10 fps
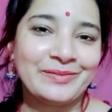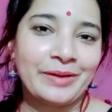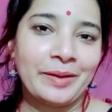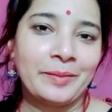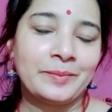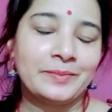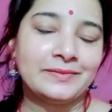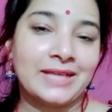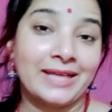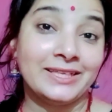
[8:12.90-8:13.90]

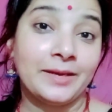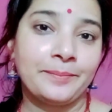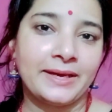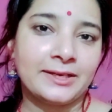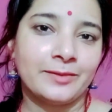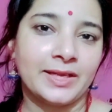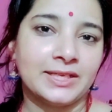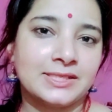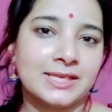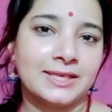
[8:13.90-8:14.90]
मैं दादी का पैर
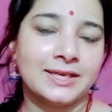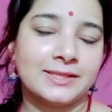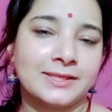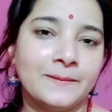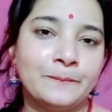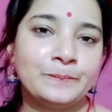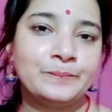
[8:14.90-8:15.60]
दबाने चली गई थी